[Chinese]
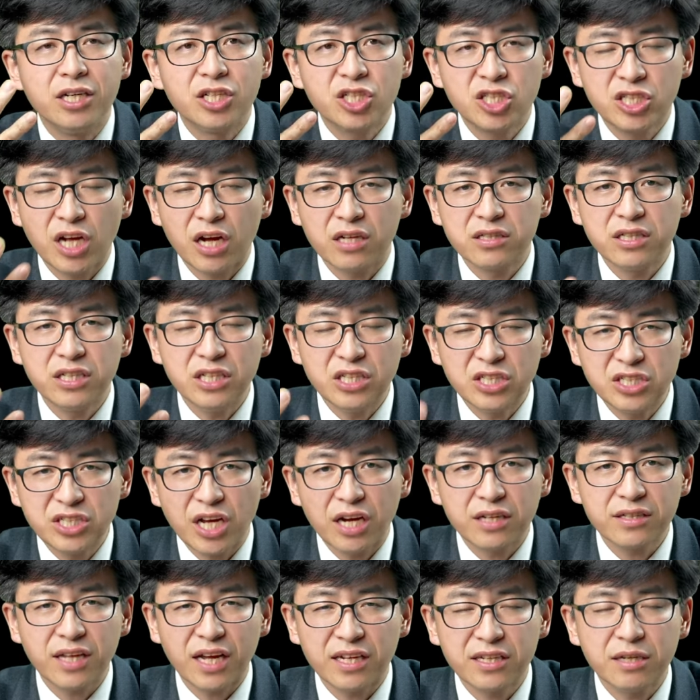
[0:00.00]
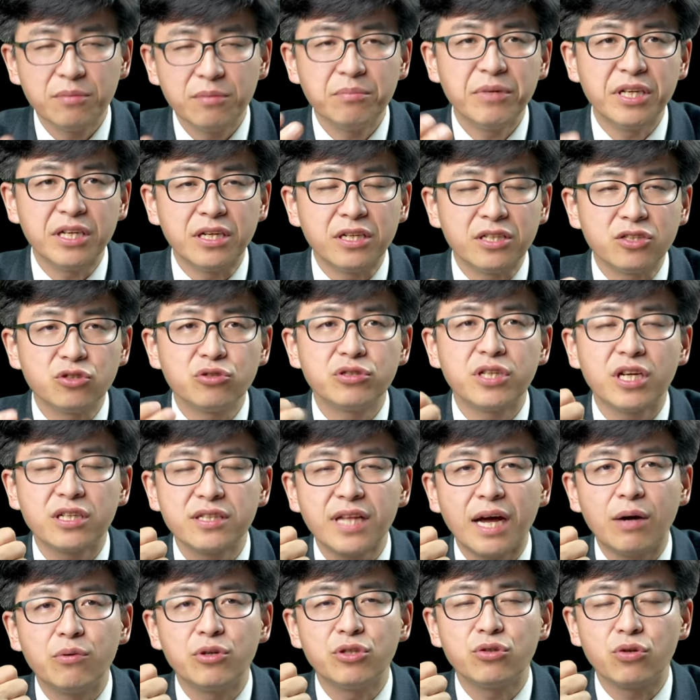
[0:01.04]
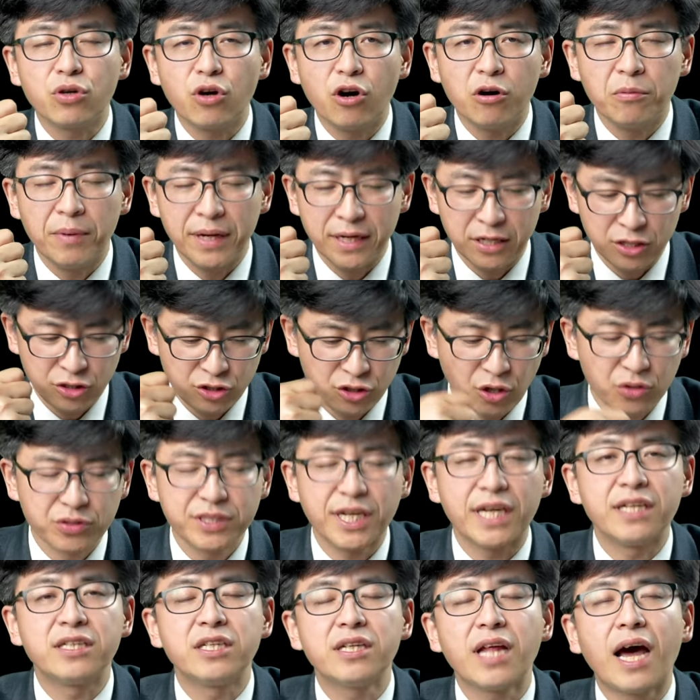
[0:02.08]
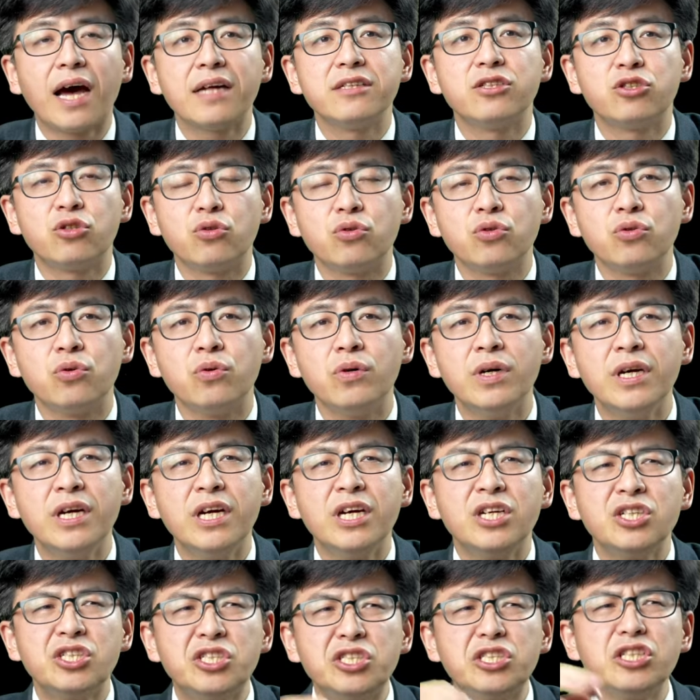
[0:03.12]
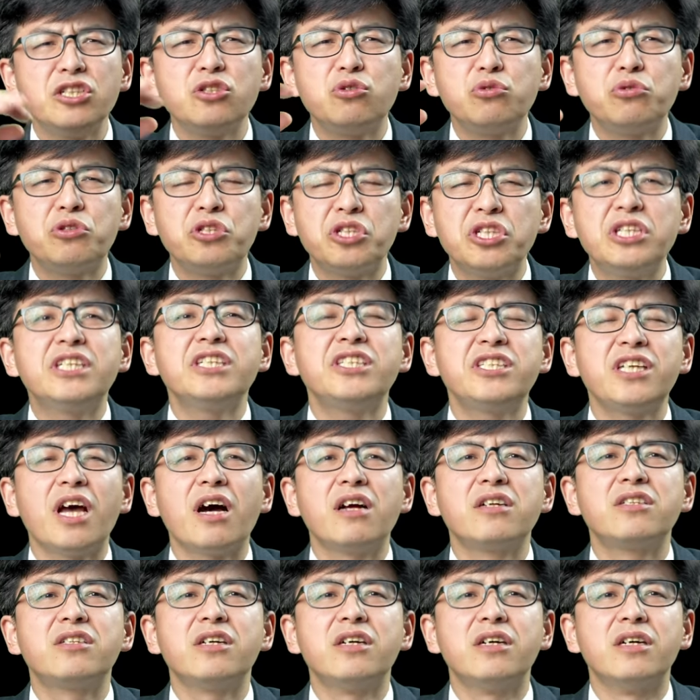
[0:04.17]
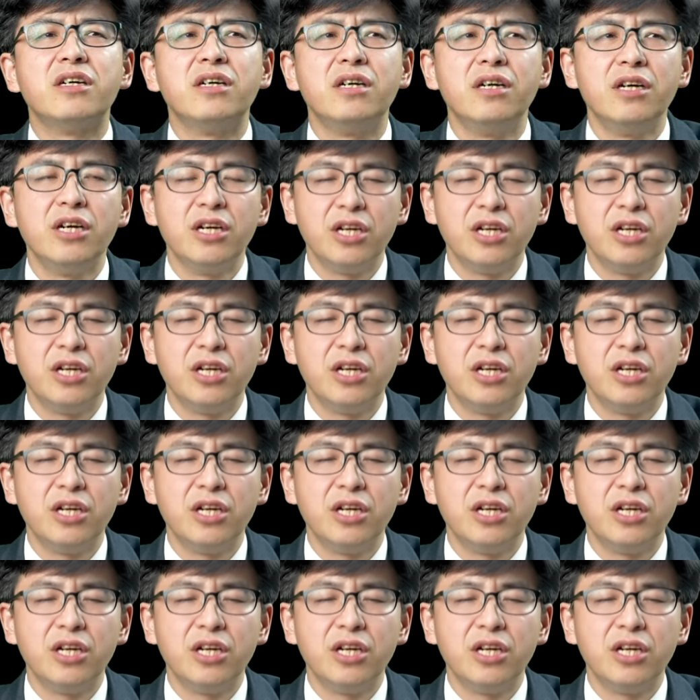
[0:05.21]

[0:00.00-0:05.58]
上帝将他的命，就像大卫所告白的，交在他的手中。这就是一个象征，